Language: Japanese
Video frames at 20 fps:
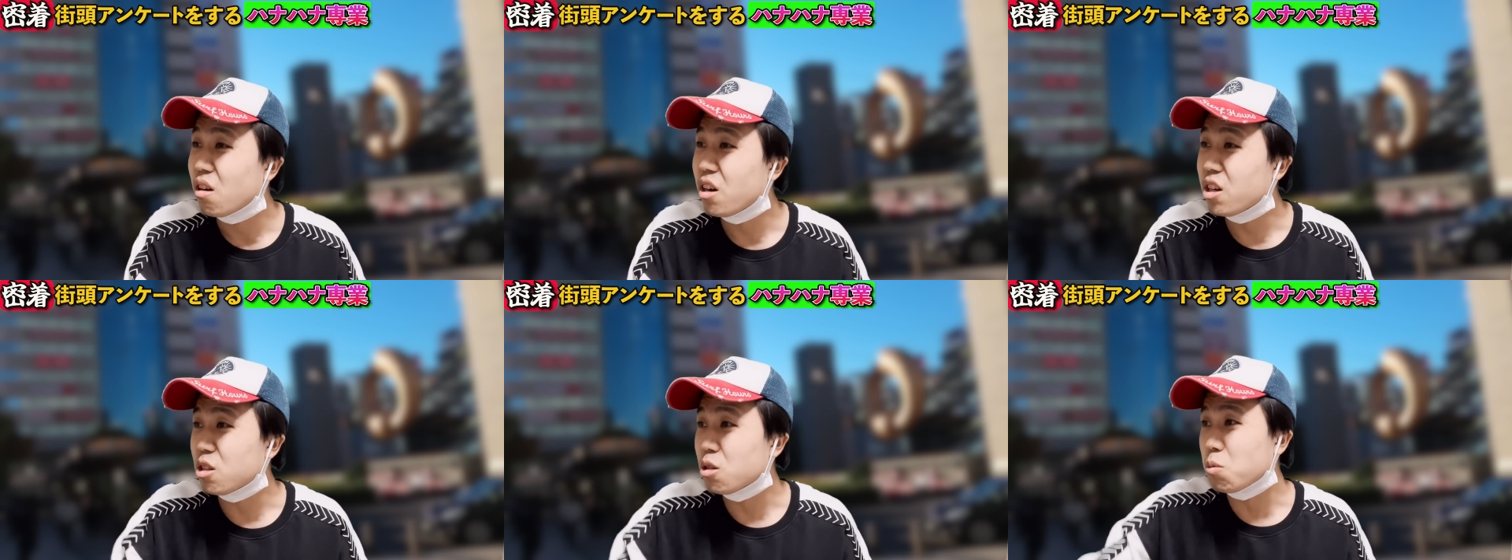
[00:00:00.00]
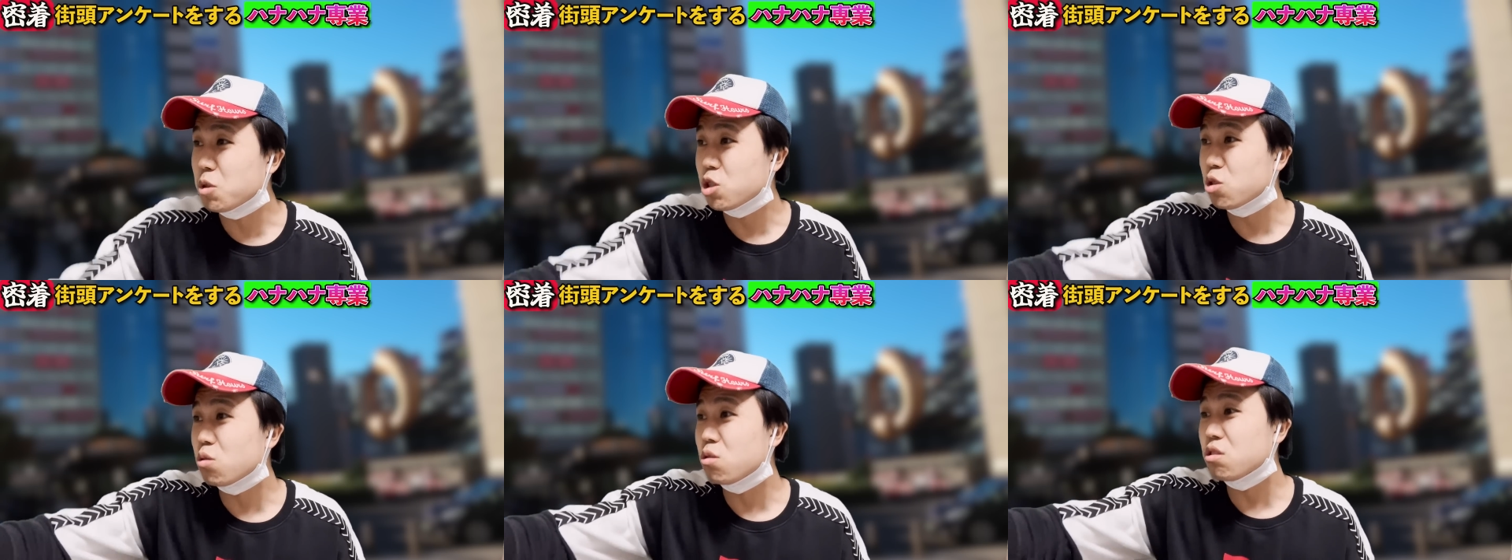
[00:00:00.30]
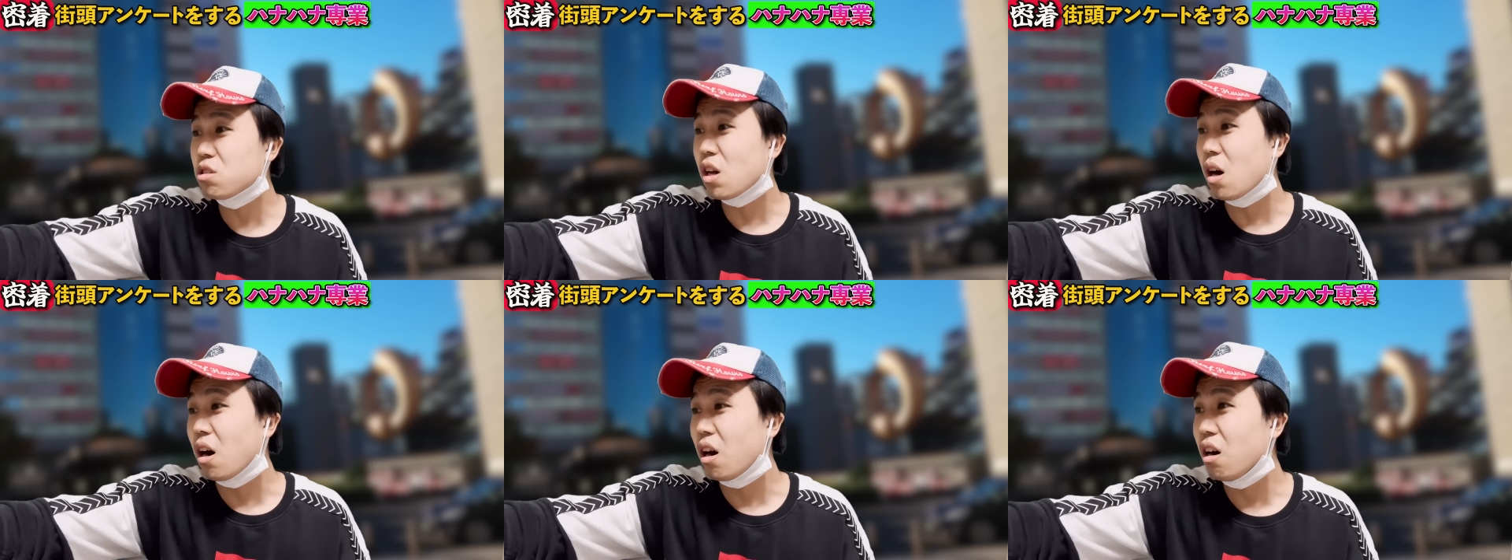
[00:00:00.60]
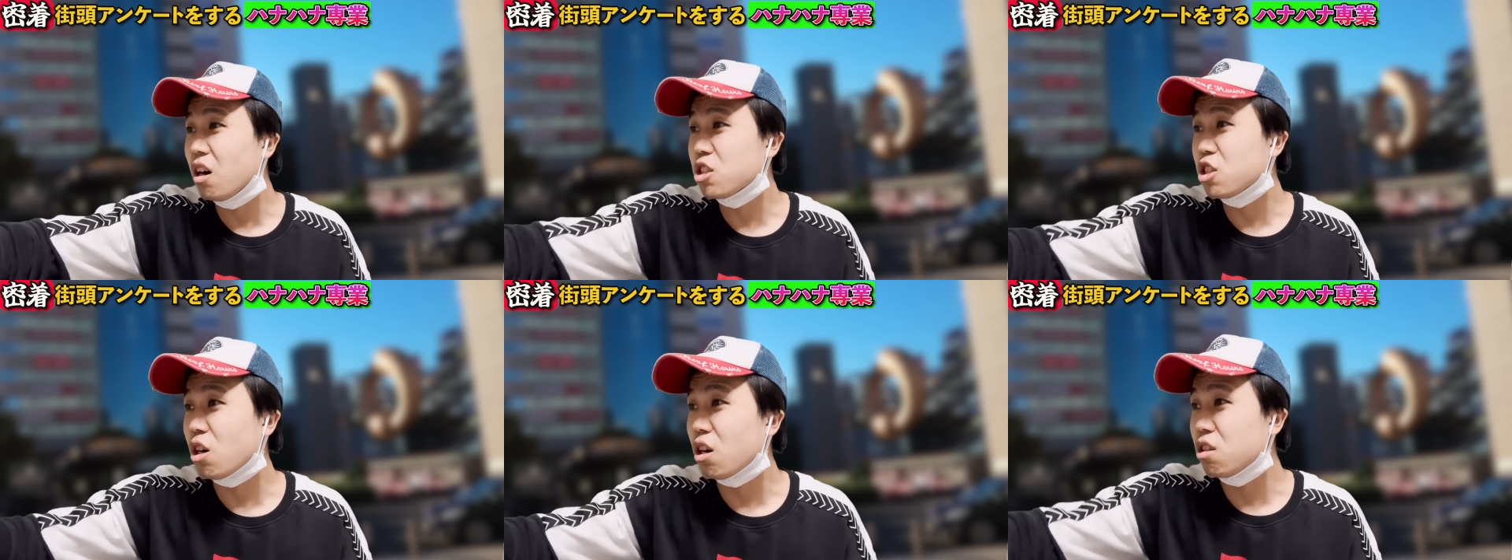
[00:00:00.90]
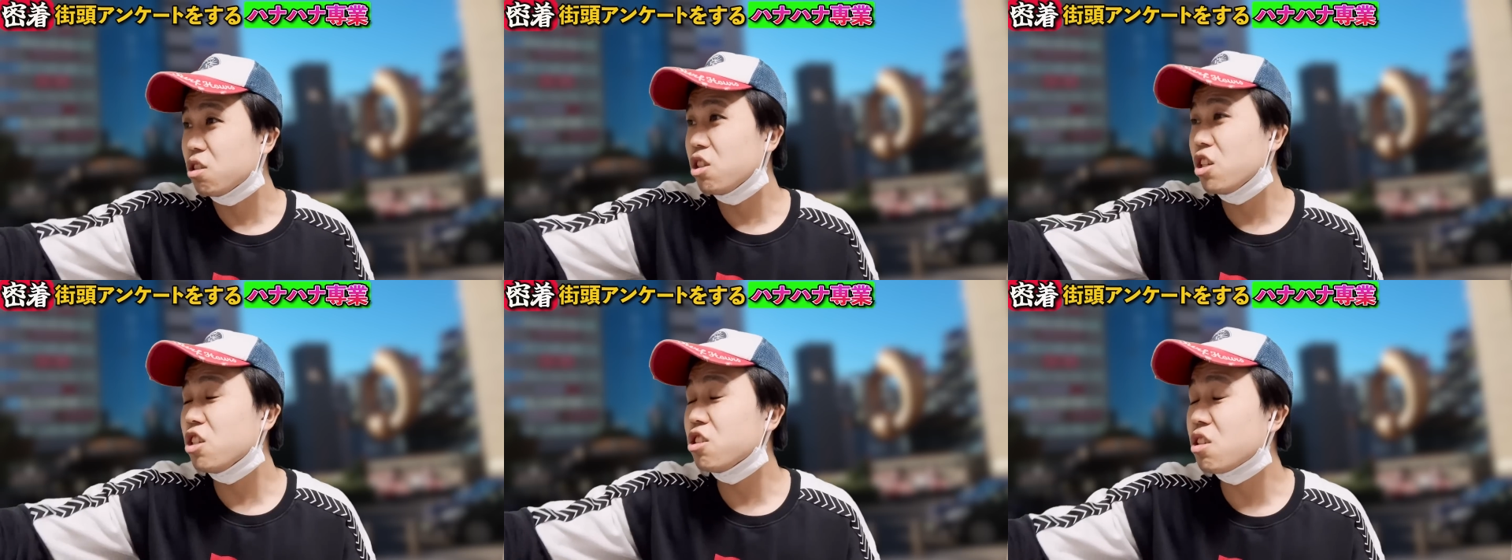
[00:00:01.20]
えでもそのさあじゃ
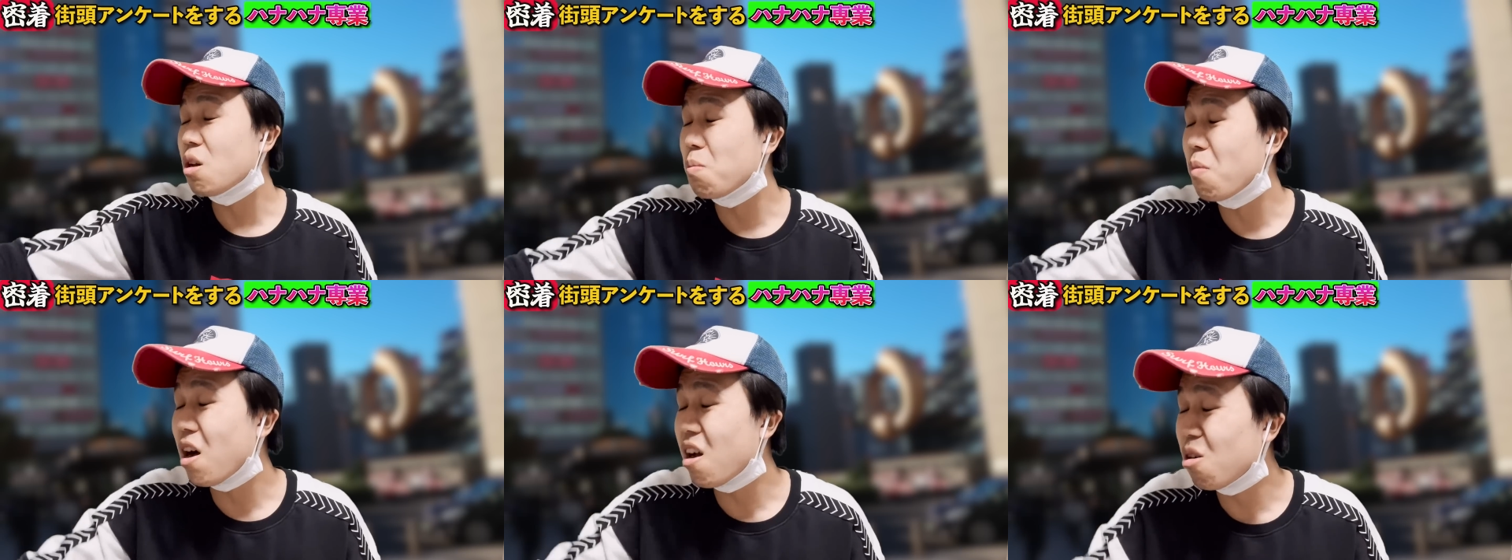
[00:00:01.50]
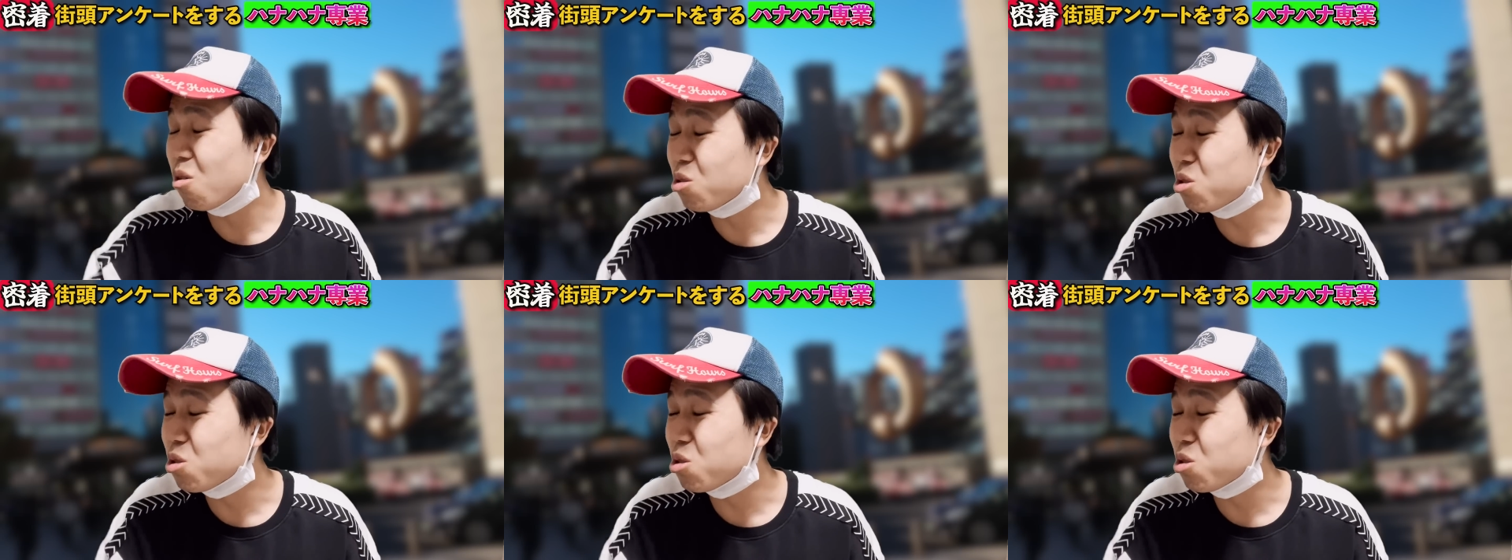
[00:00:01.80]
あ D ステ前